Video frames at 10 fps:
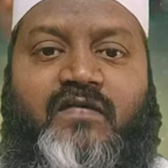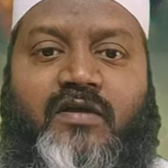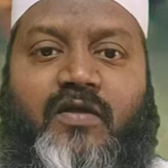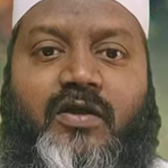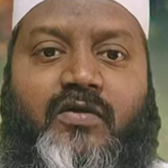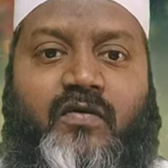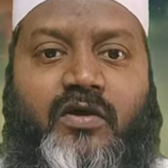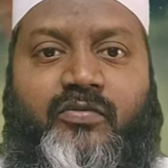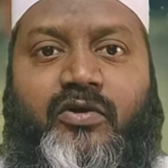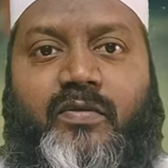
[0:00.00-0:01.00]
అస్సలం అయికు
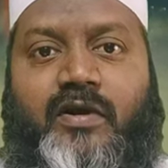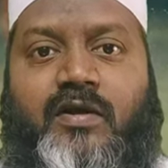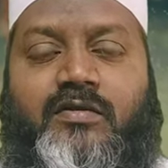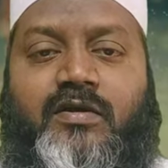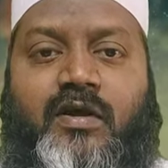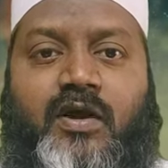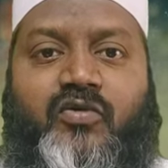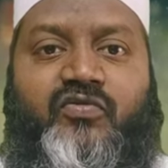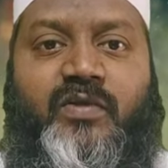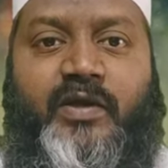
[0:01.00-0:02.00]
వరహతుల్లా బర్కత్
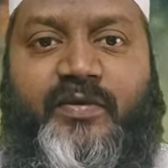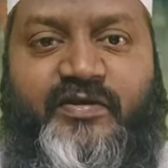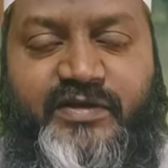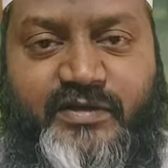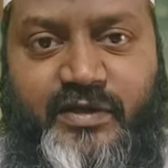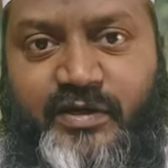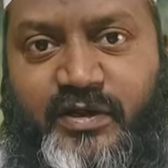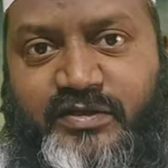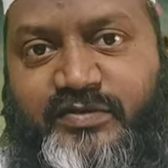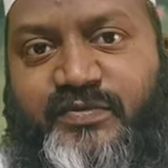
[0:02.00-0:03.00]
హౌజ్ బిలామిని షేతాని
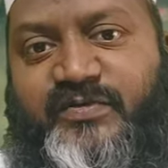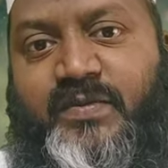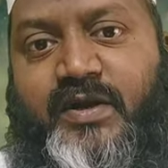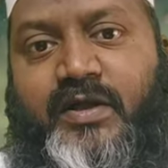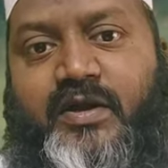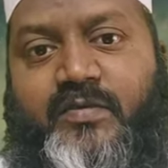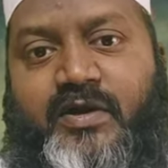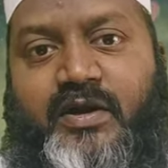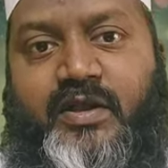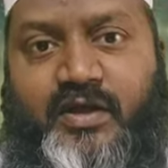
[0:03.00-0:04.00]
రజీం బిస్మిల్లా
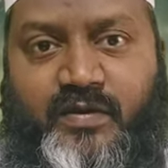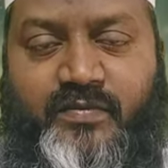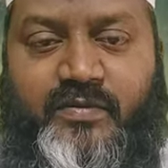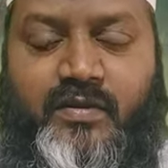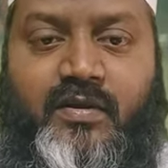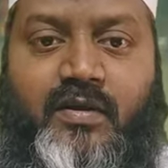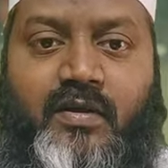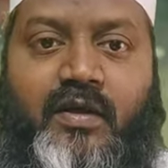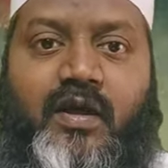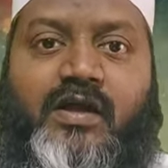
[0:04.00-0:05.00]
రెహమాన్ రహీం
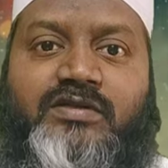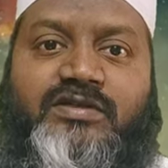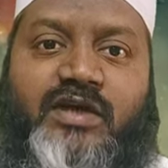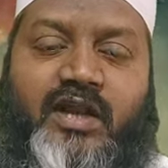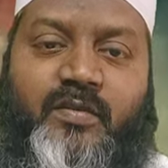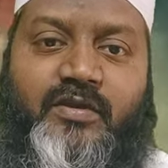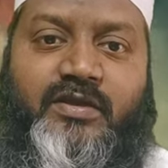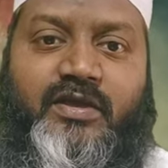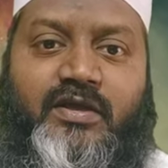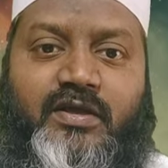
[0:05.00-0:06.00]

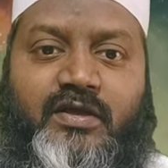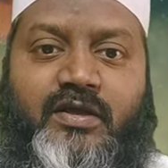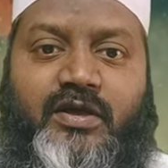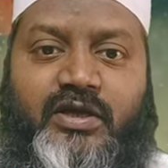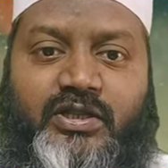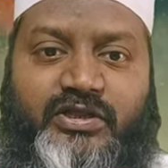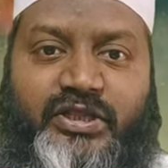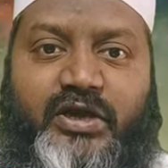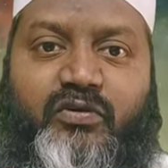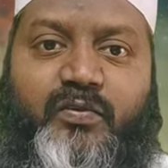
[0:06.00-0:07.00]
చాలామంది
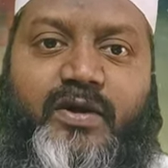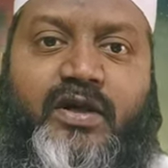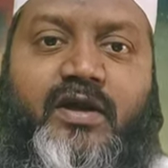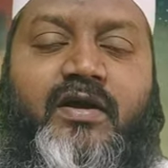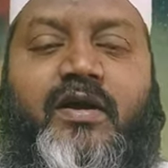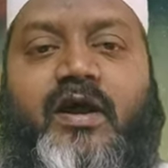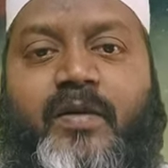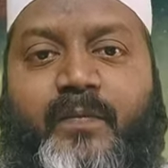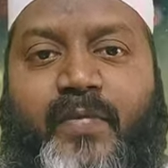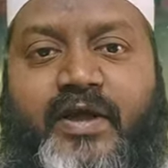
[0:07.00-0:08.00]
దేవుడి పట్ల
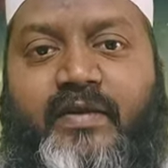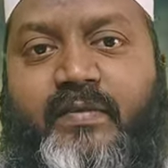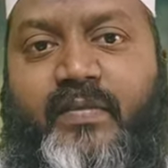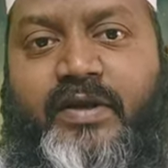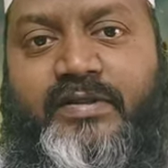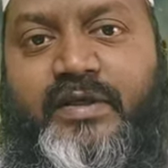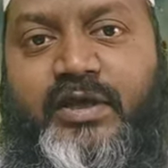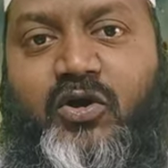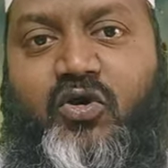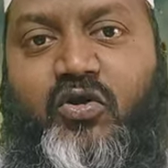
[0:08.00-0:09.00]
భయం భక్తి
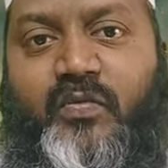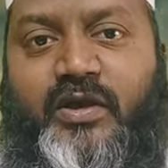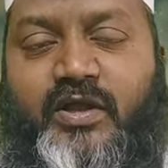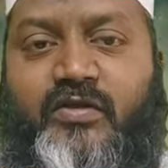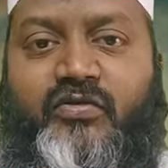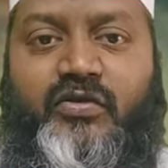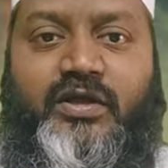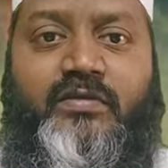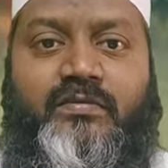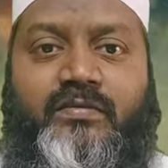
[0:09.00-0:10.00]
గౌరవ
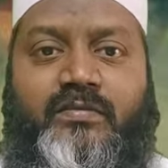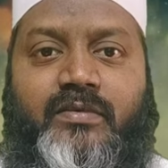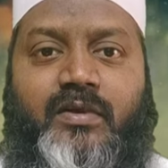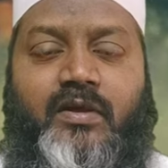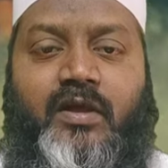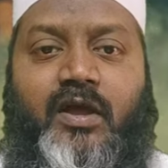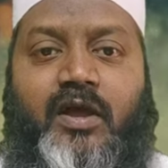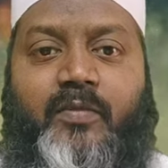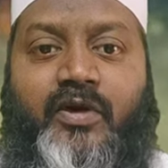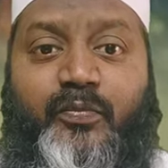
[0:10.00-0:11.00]
మర్యాదతోటి
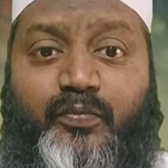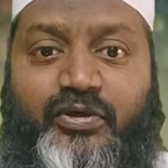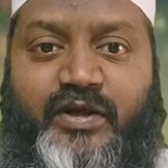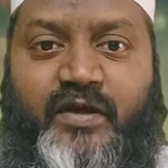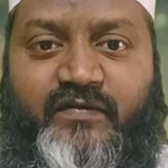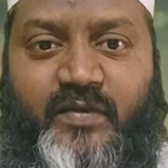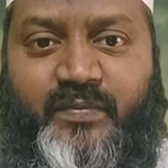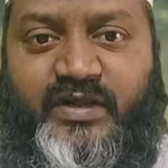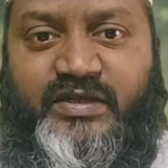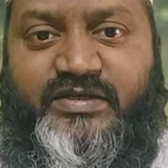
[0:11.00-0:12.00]
మరి పుణ్యాలు
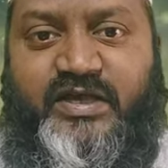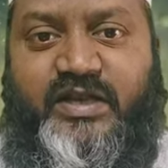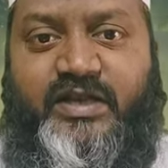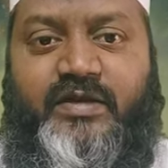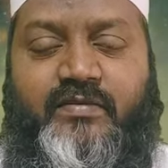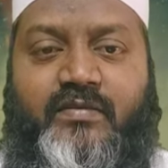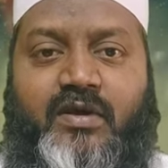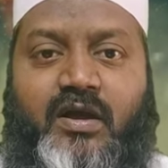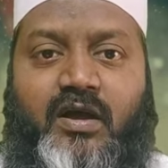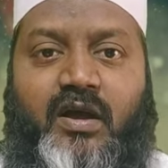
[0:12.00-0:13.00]
సంపాదించాలి అని
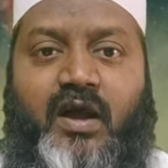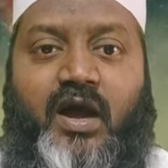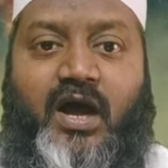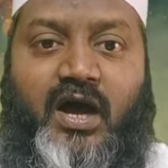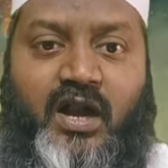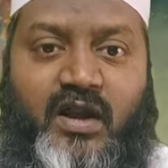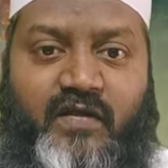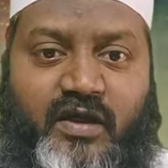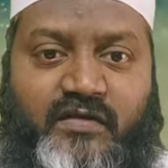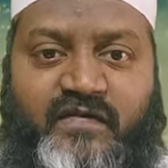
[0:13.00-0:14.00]

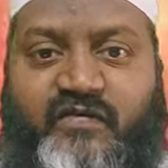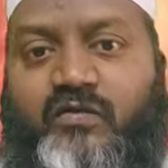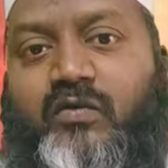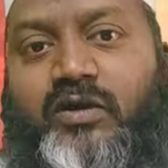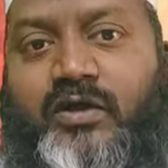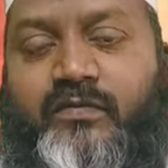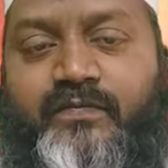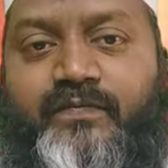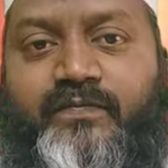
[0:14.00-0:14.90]
అన్నదానం చేస్తూ ఉంటారు